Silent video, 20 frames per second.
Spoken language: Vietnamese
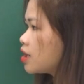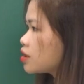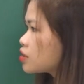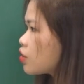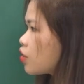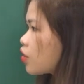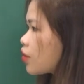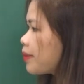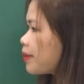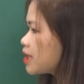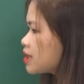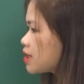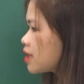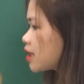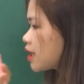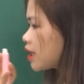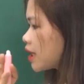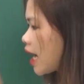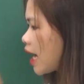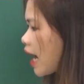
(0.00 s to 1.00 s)
Rồi bây giờ
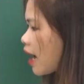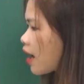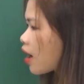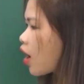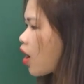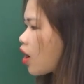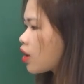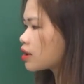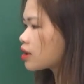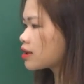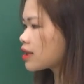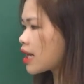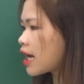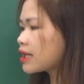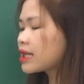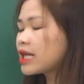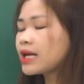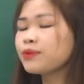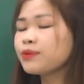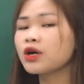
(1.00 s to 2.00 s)
thì đã có đã
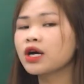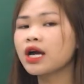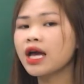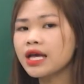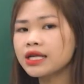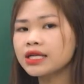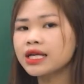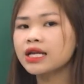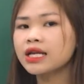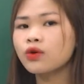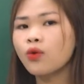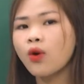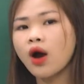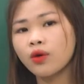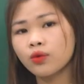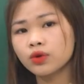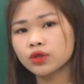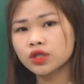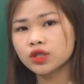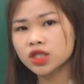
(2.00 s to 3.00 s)
tìm được hết kết
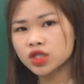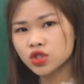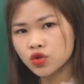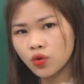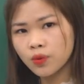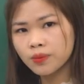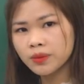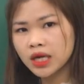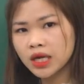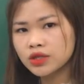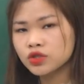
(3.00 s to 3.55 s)
quả của từng chum.